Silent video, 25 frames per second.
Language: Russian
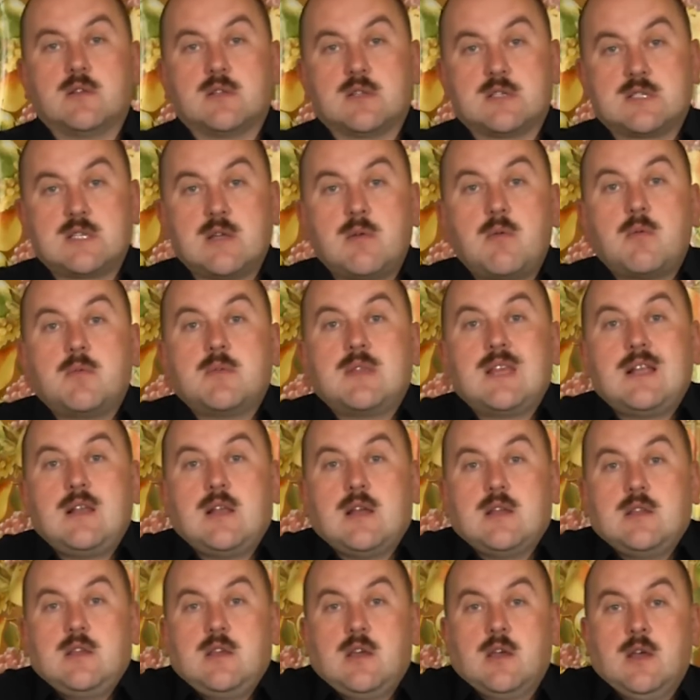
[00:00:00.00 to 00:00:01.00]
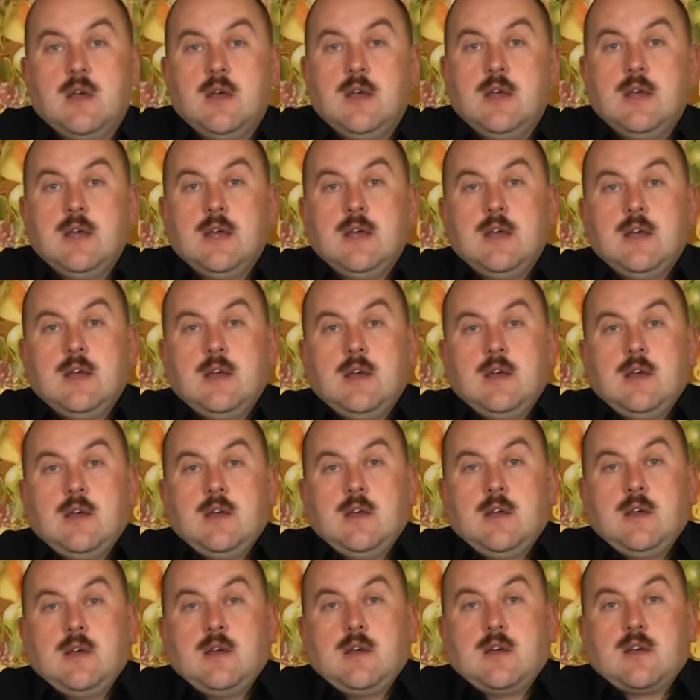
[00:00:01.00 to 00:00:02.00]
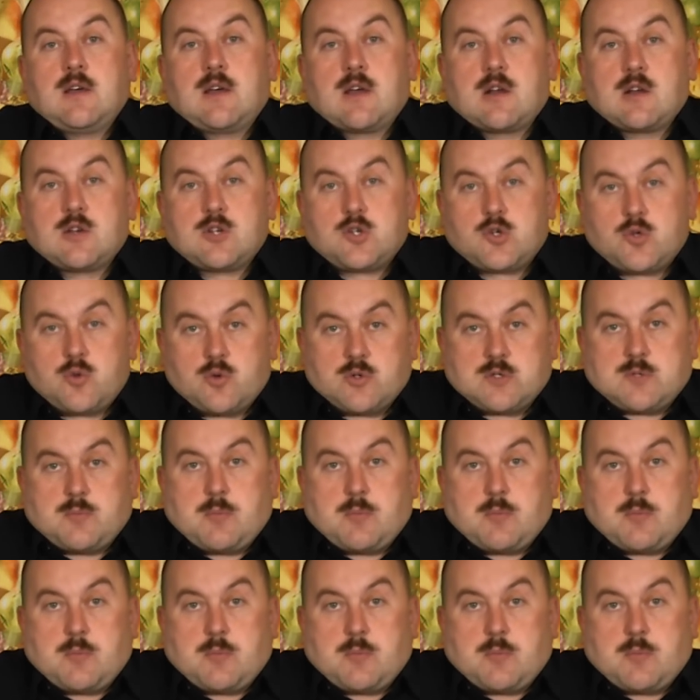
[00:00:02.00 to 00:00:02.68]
На самом деле они хорошо